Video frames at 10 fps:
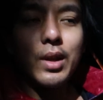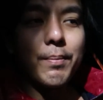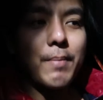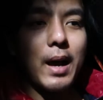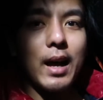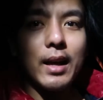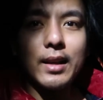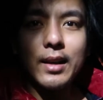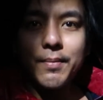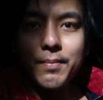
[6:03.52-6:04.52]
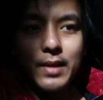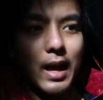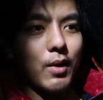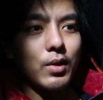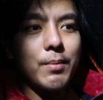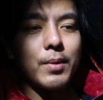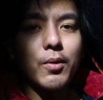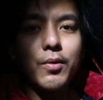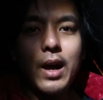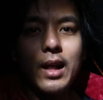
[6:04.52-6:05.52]
ในป่านะครับ ดาวเต็มท้อ
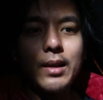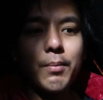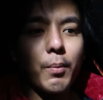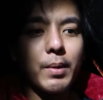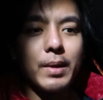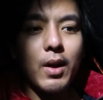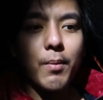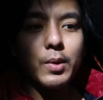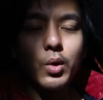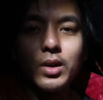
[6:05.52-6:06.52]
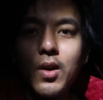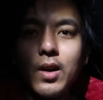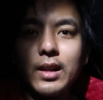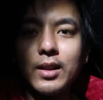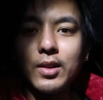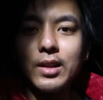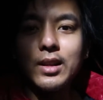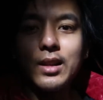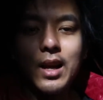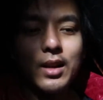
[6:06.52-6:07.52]
งฟ้าเลยผมยังไม่ได้ออกไปดูข้างนอกเลยนะตอนนี้
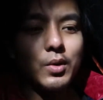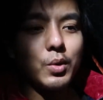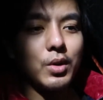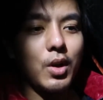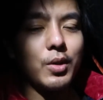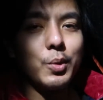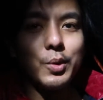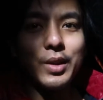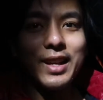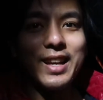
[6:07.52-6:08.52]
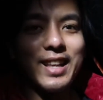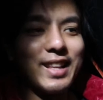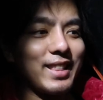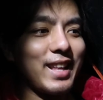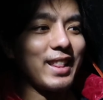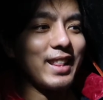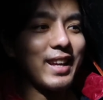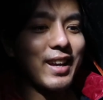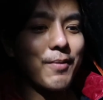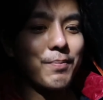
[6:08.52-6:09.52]
นั่งดูนอนดูอยู่ในแค่ในเต็นท์
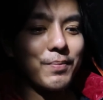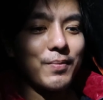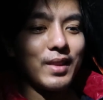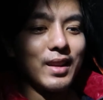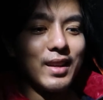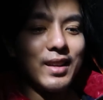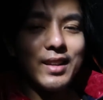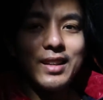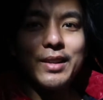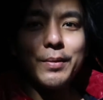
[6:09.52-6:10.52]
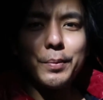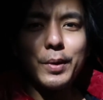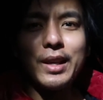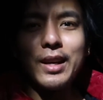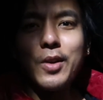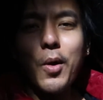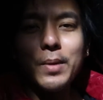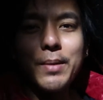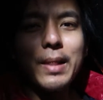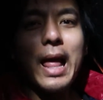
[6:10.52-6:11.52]
นะครับ คือพอดีข้างนอกเมื่
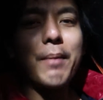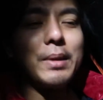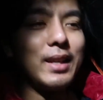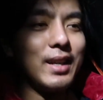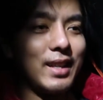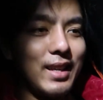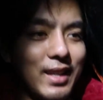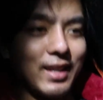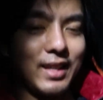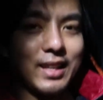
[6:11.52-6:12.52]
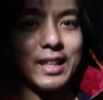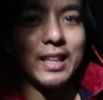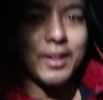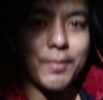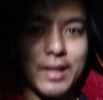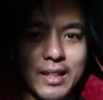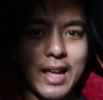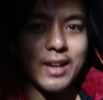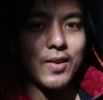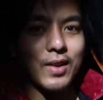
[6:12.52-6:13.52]
อกี้แมลงมันเยอะนะฮะก็เลยหนีเข้ามาข้างใน
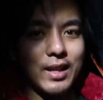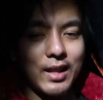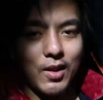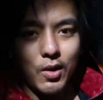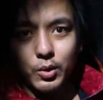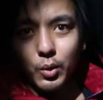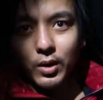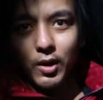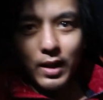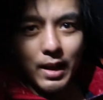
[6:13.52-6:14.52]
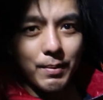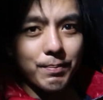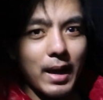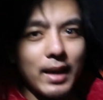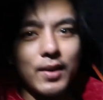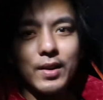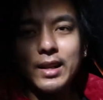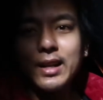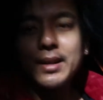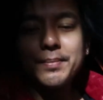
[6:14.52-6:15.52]
ก่อนนะรอยุ่งรออะไรมันไปก่อน
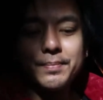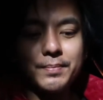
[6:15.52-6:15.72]
นะครับ